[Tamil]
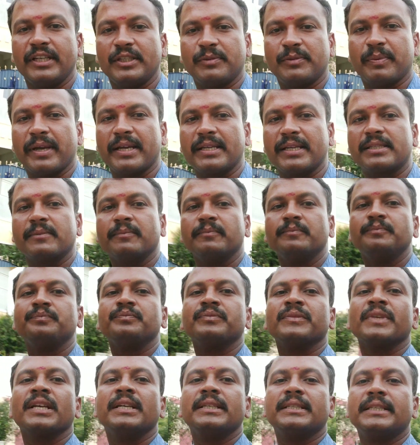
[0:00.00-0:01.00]
பி ஸ்பேஸ்
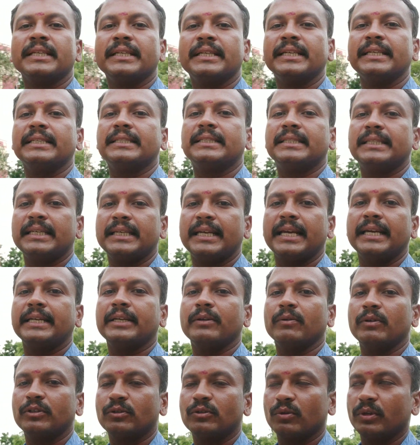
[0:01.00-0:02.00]
சிட்டி
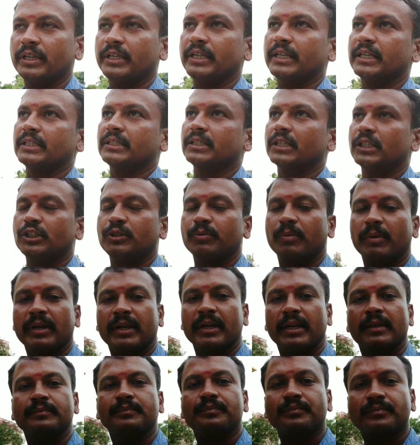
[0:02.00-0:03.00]
சிஐடிஒய் சொல்லி நீங்கள் சர்ச்
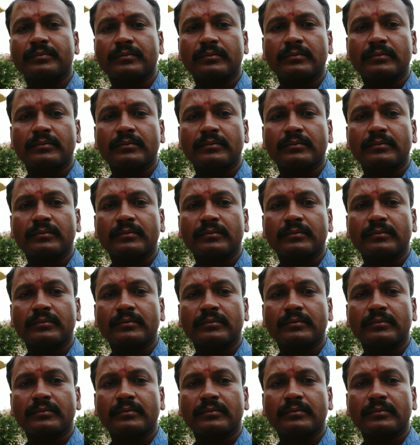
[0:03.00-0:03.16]
பண்ணுங்கள்